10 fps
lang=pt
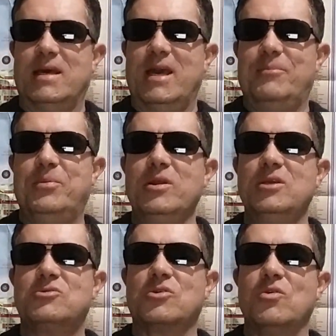É por
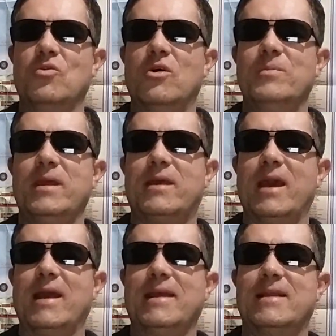isso que o homem
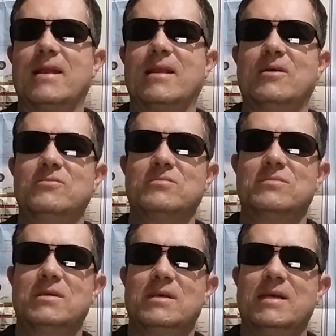que ainda
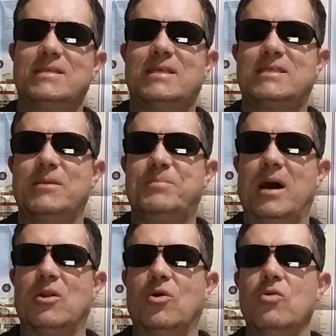não se
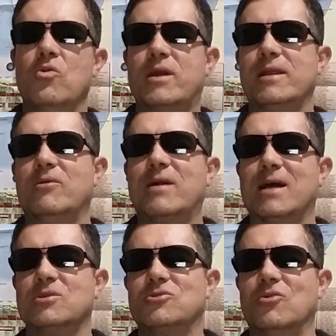separou, que não
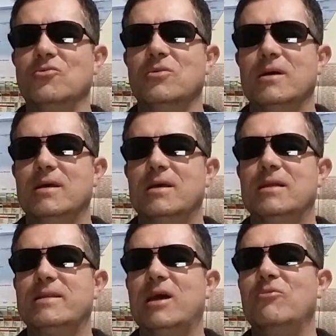casou,
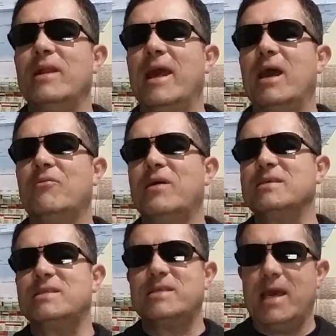não leva
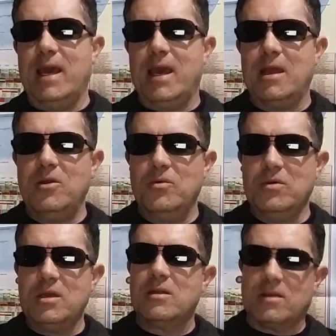a sério
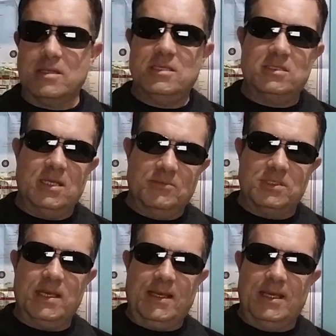o que nós
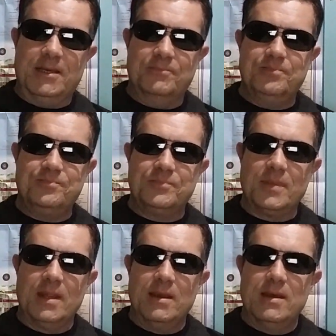dissemos aqui.
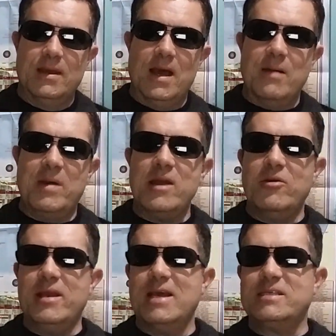A
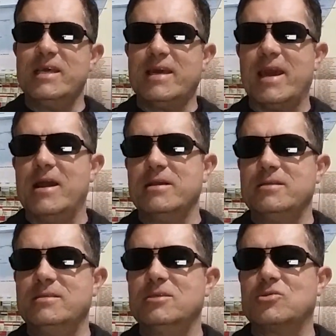maioria
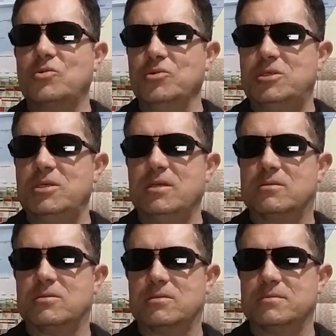sequer discute
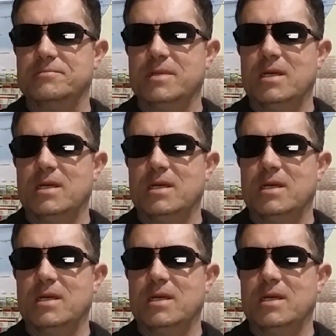isso.